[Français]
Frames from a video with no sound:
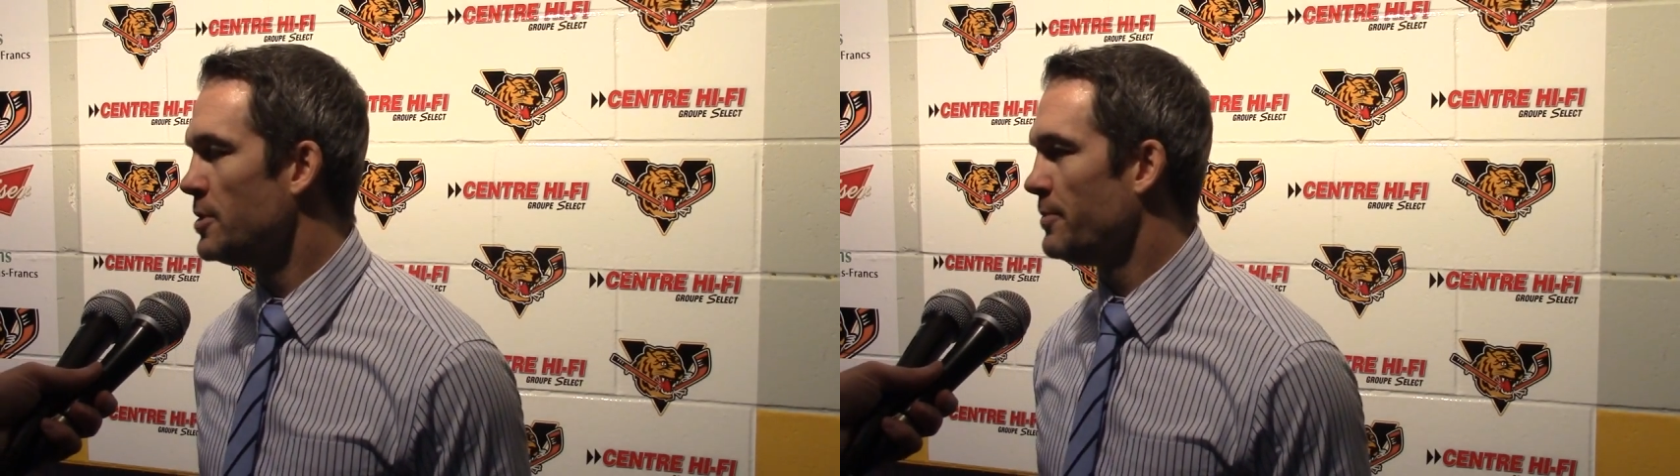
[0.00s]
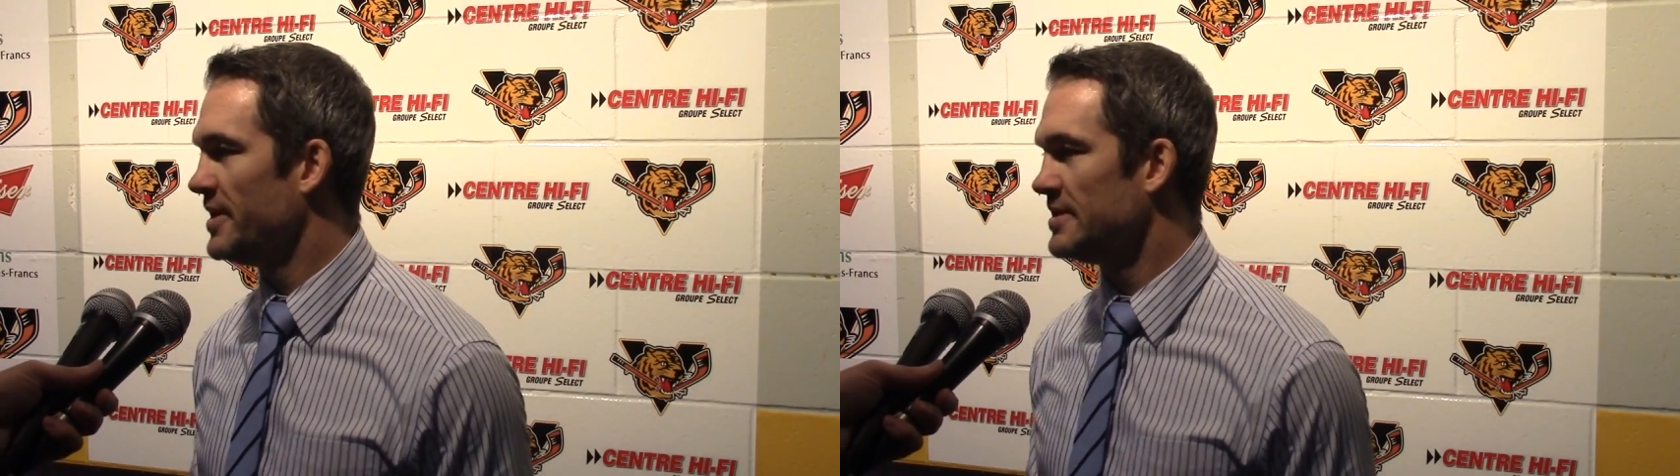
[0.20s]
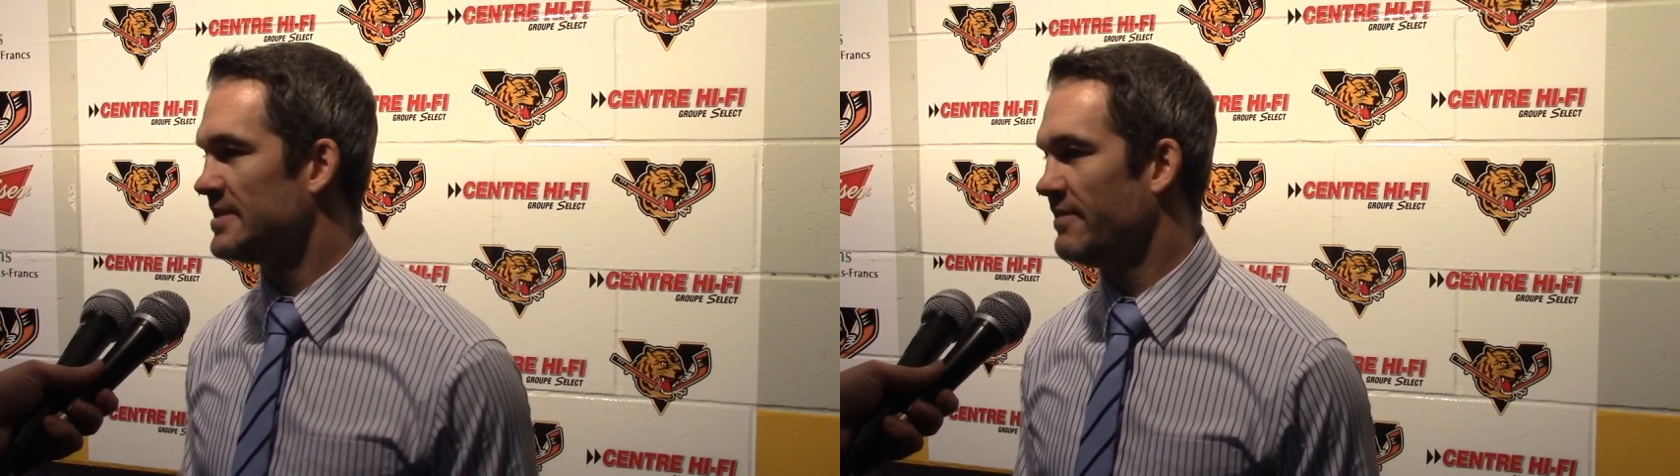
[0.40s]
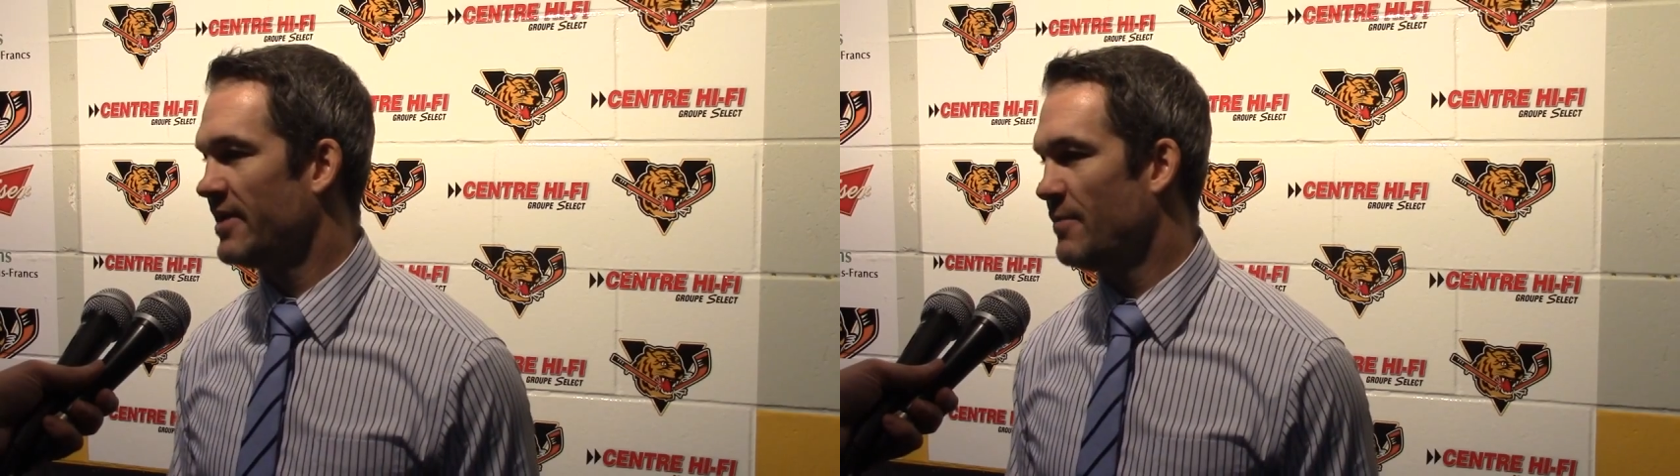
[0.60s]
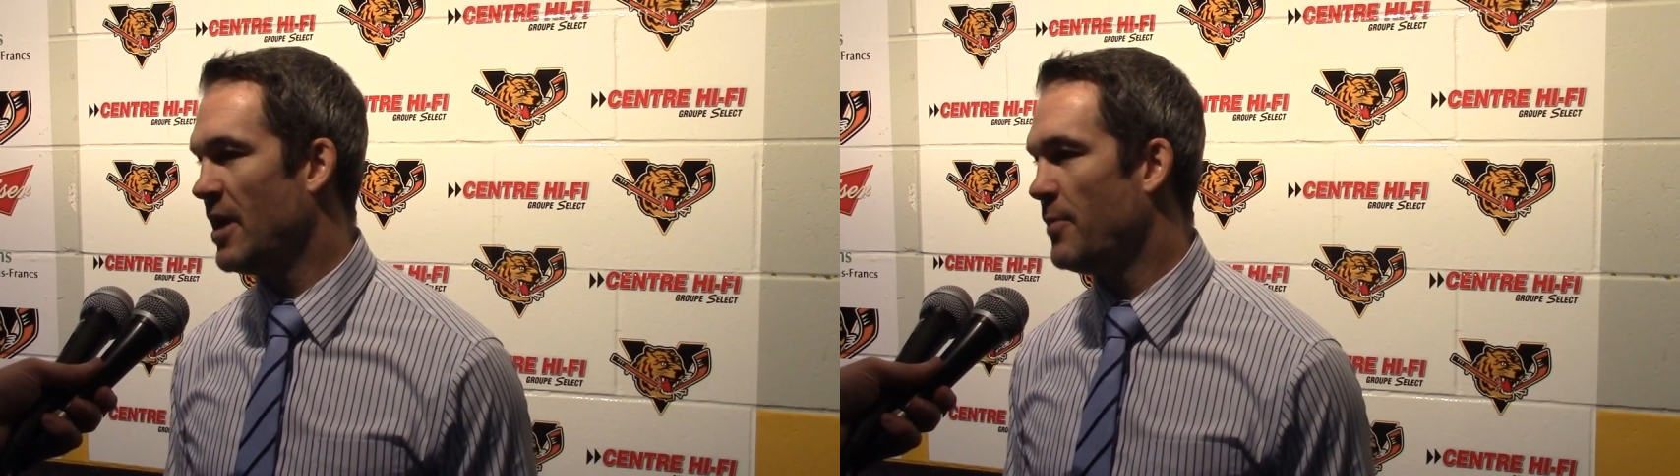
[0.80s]
mais c'était
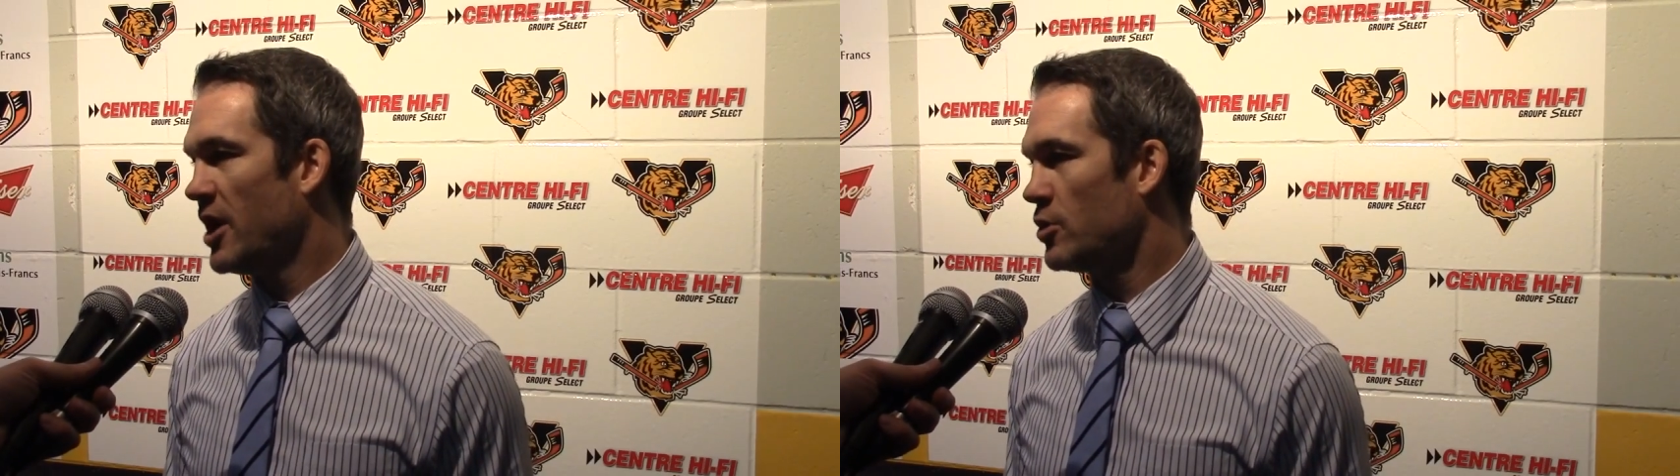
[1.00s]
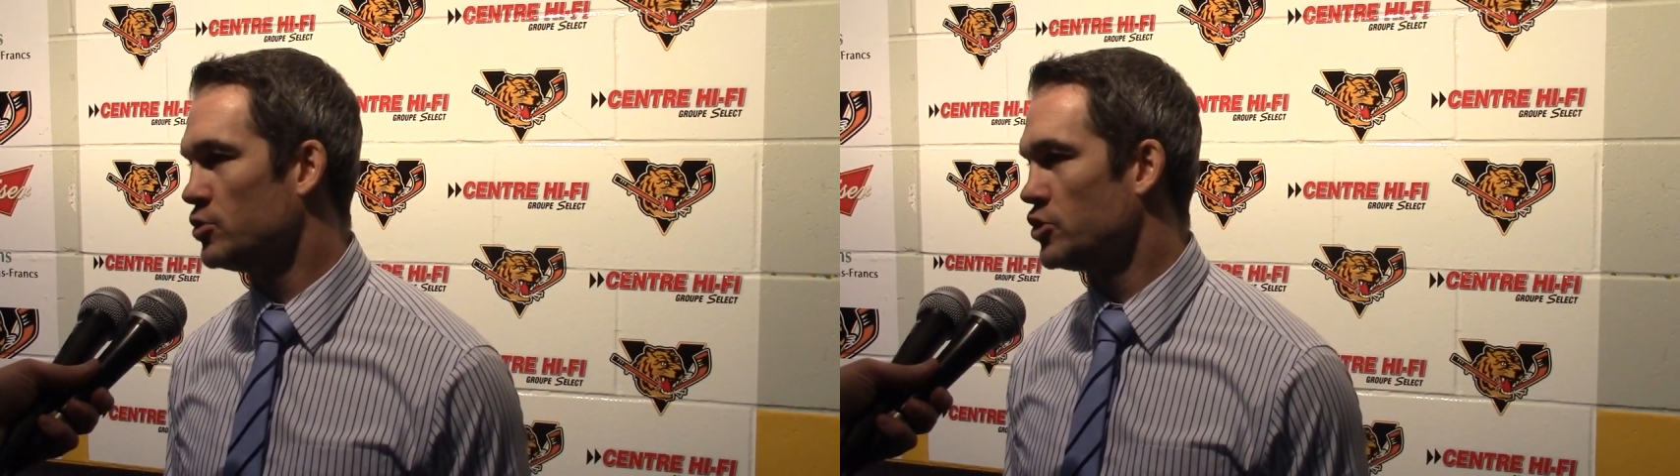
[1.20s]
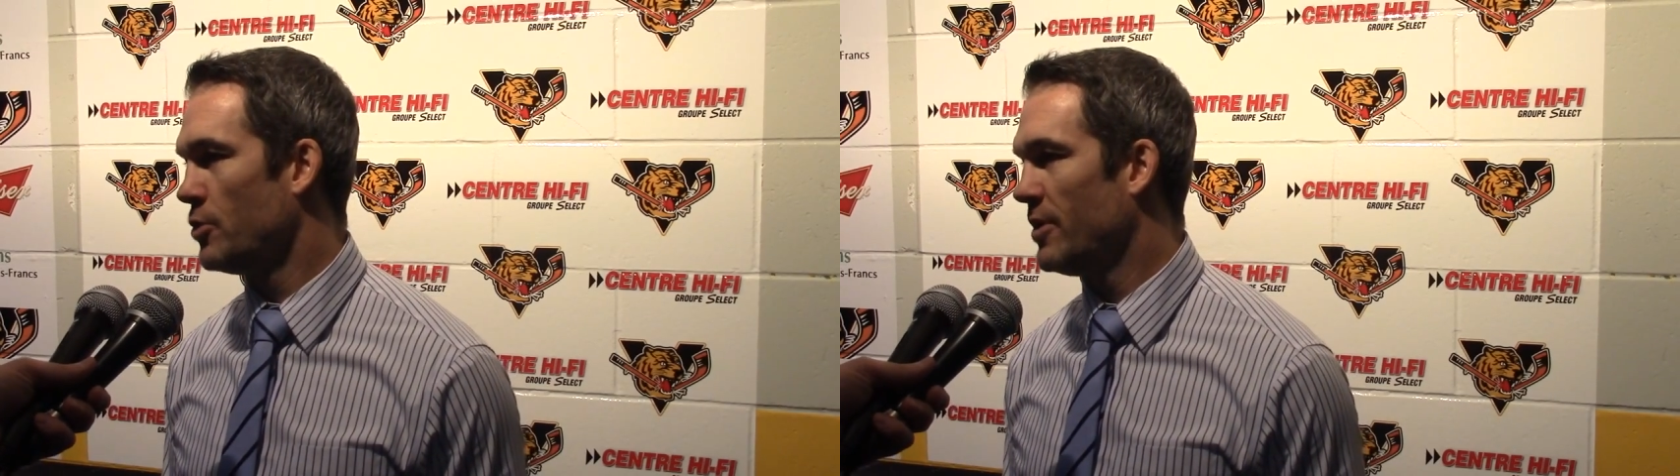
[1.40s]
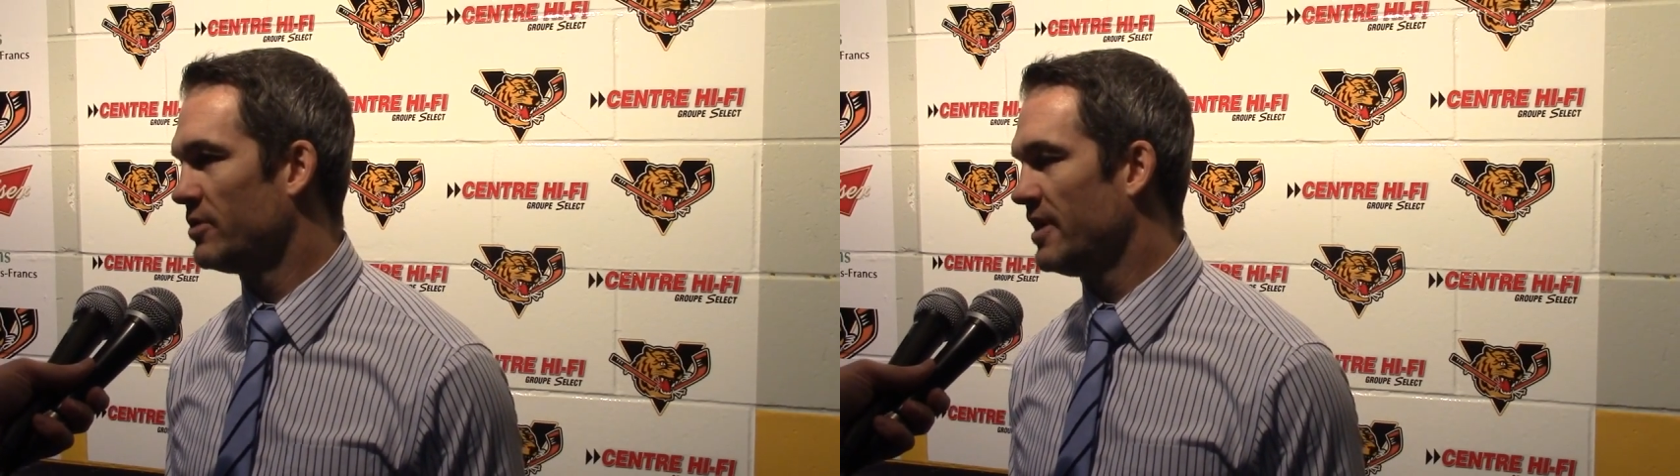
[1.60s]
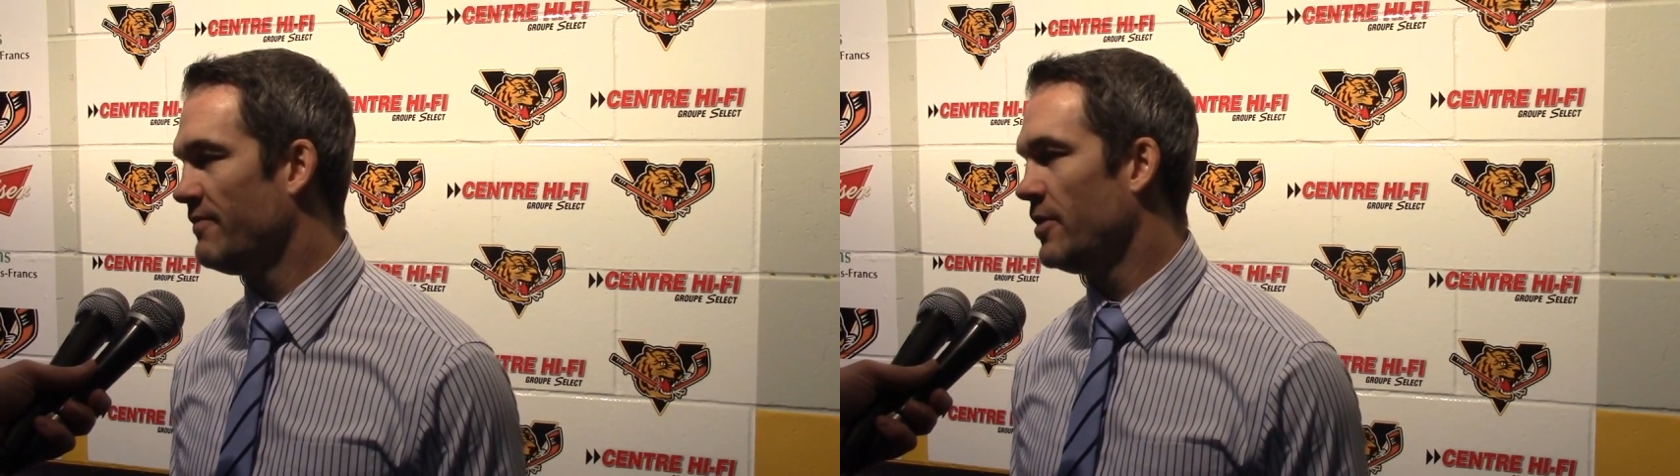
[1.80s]
vraiment pas à cause d'un
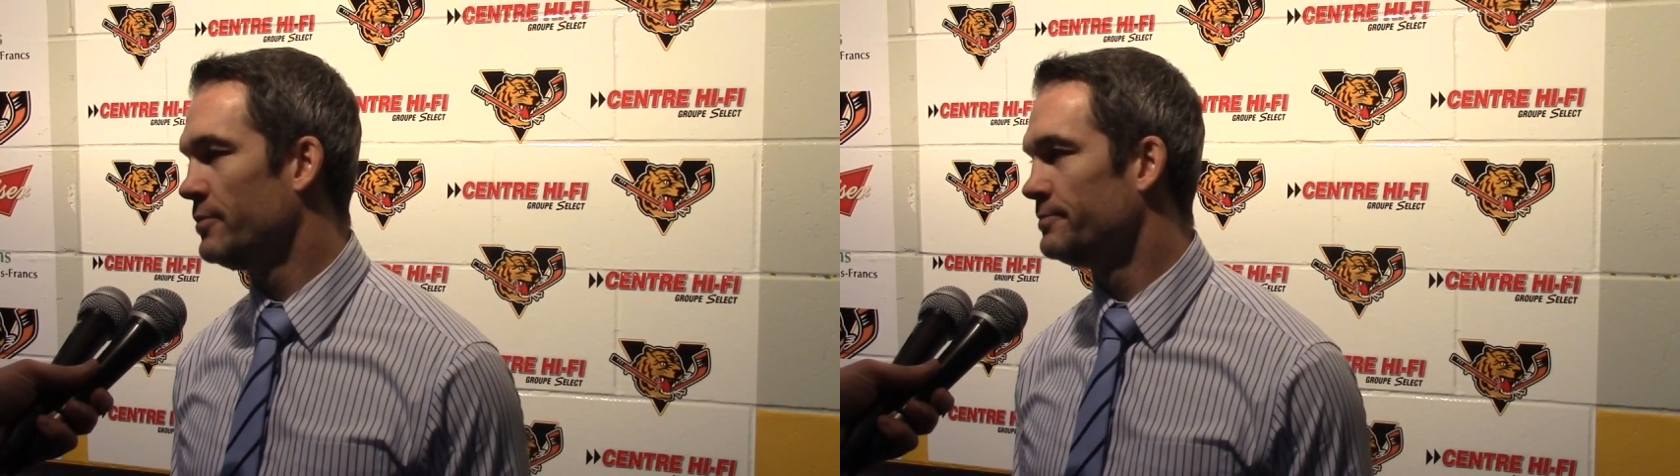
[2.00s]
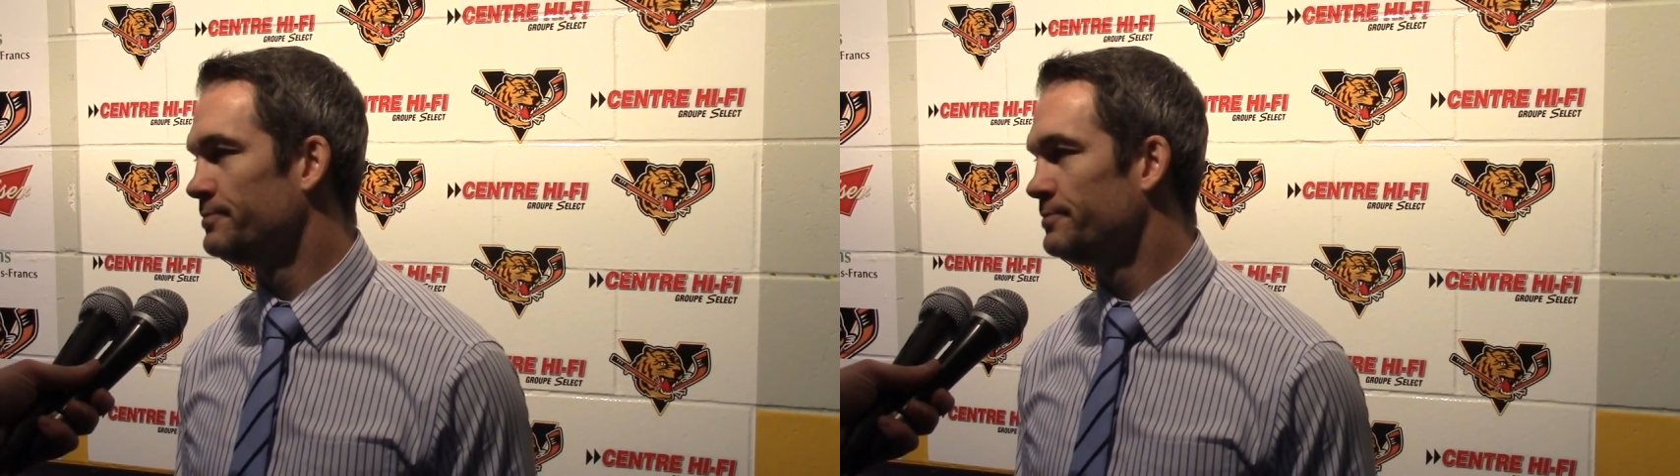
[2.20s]
manque d'effort.